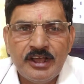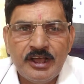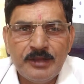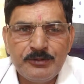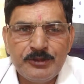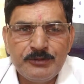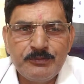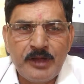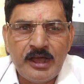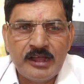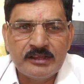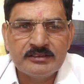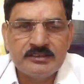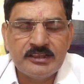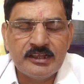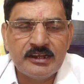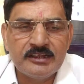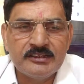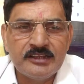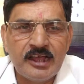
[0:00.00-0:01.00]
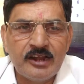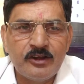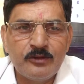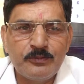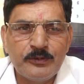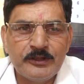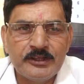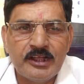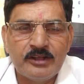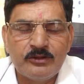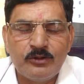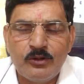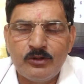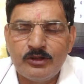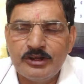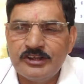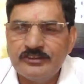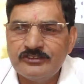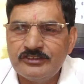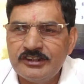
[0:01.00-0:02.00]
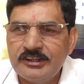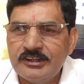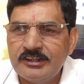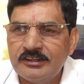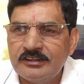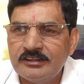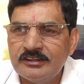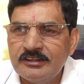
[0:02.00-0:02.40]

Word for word: अभी बहत्तर हज़ार रुपये का कांग्रेस ने